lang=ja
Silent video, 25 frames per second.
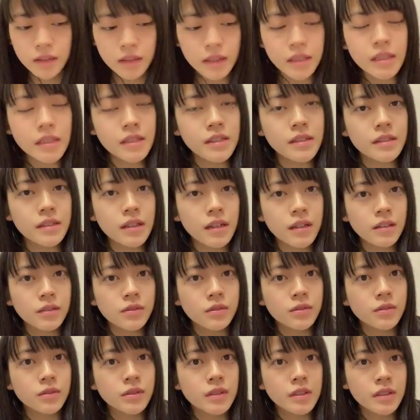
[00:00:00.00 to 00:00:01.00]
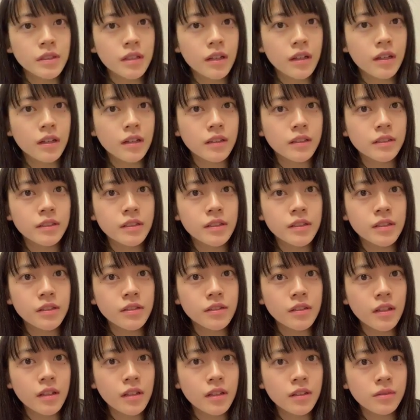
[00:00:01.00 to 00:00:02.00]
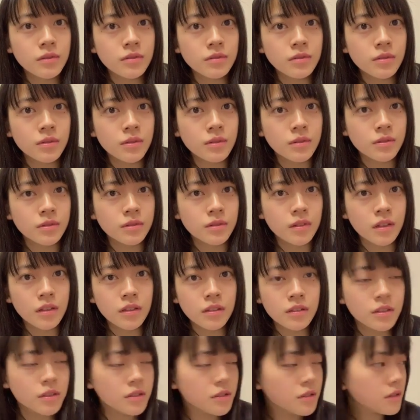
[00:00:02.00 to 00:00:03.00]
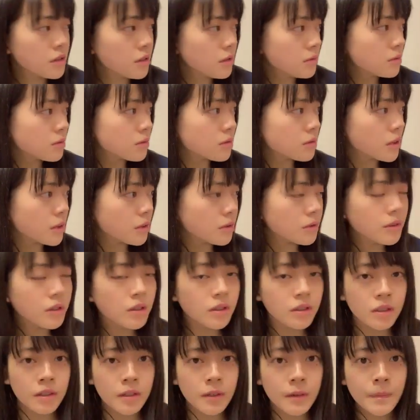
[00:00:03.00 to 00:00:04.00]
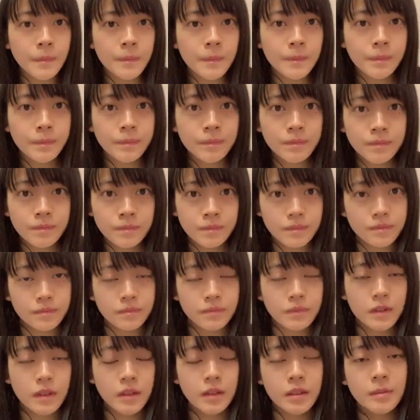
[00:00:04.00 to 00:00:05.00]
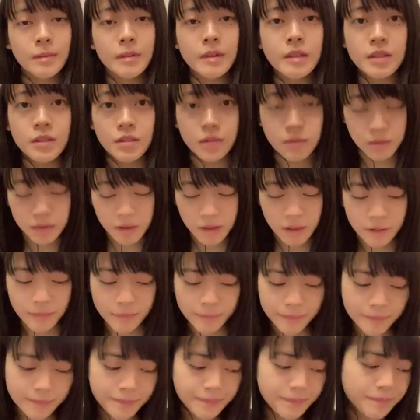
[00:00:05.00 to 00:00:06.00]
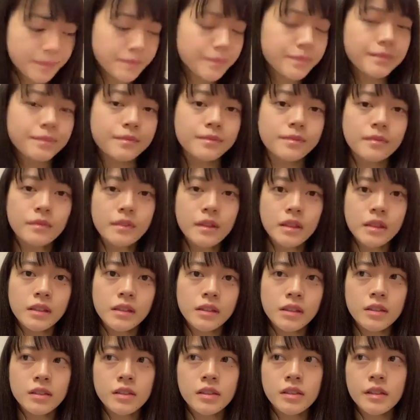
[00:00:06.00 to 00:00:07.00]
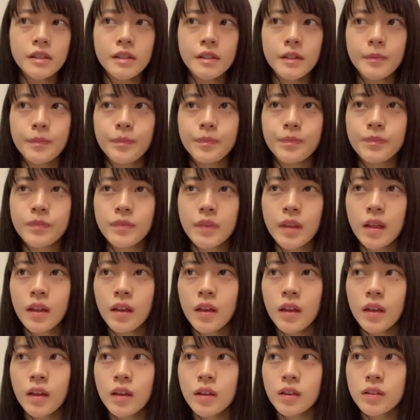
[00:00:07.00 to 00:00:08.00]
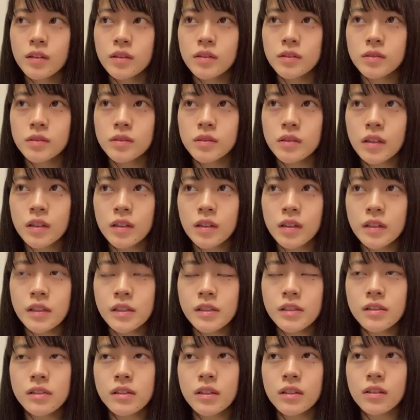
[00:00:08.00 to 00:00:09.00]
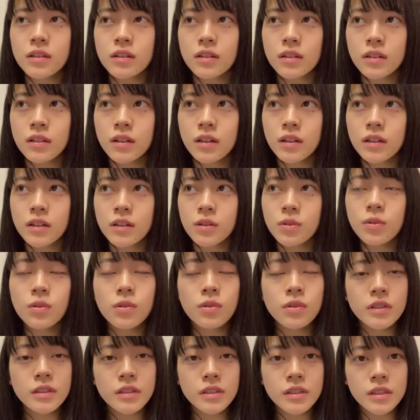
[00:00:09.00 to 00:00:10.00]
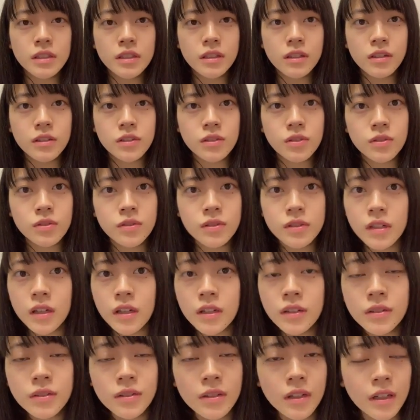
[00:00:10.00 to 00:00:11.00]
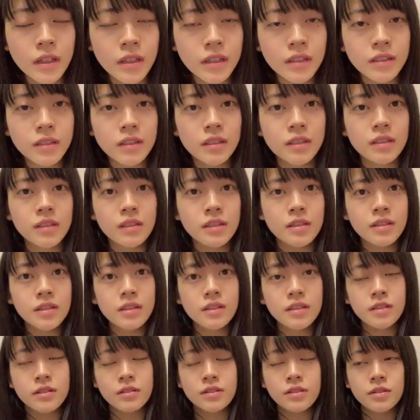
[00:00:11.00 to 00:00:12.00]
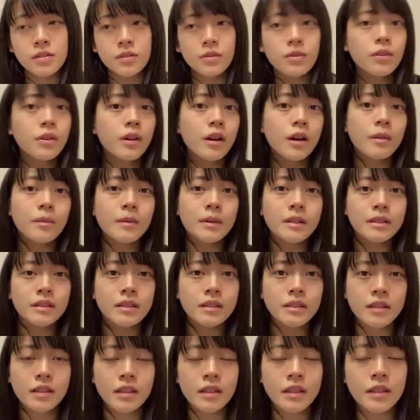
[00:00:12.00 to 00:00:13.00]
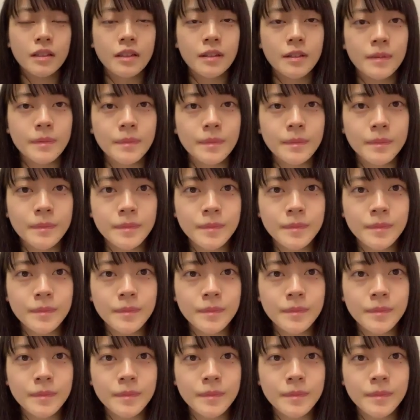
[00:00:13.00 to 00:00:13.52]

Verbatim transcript: インスタントにさ、きつねうどん、あれきつねうどんだよね、あれありますよね。私なんかいつだったかな、あれ高1か中3ぐらいに一時期すごいハマってて、